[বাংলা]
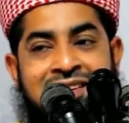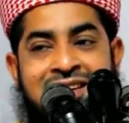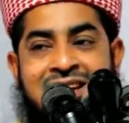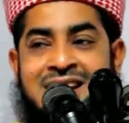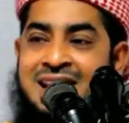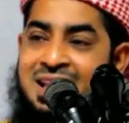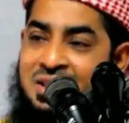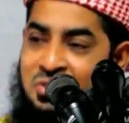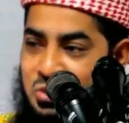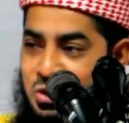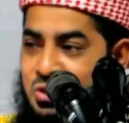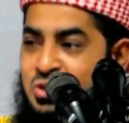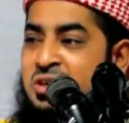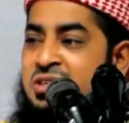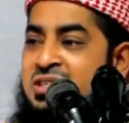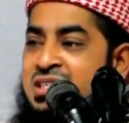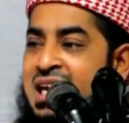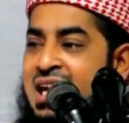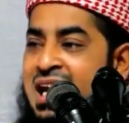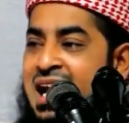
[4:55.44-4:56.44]
এই দুইজন
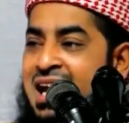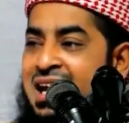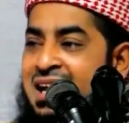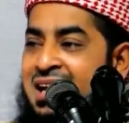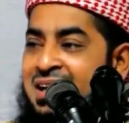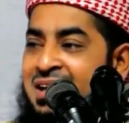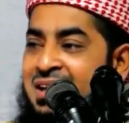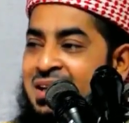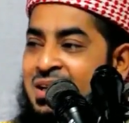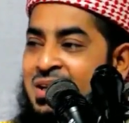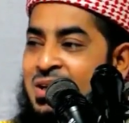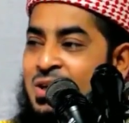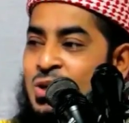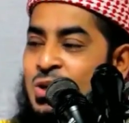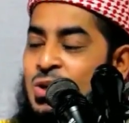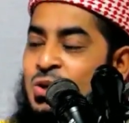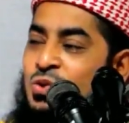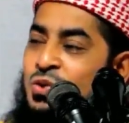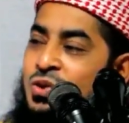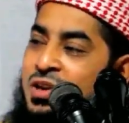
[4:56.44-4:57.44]
ছাড়া
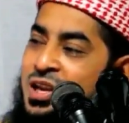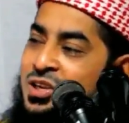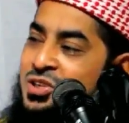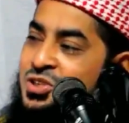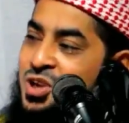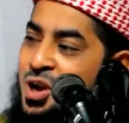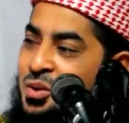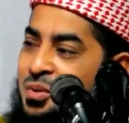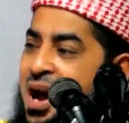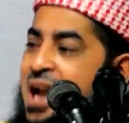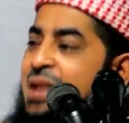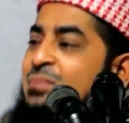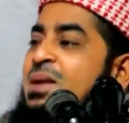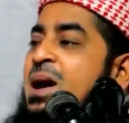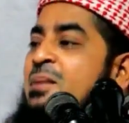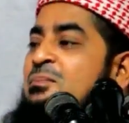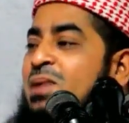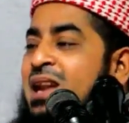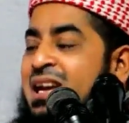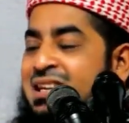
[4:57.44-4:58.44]
দুনিয়া সবাই
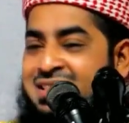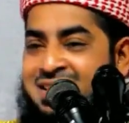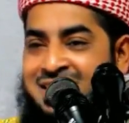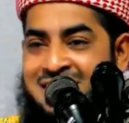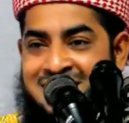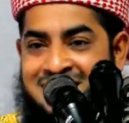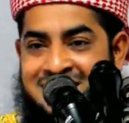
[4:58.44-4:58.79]
বাপ লাগছে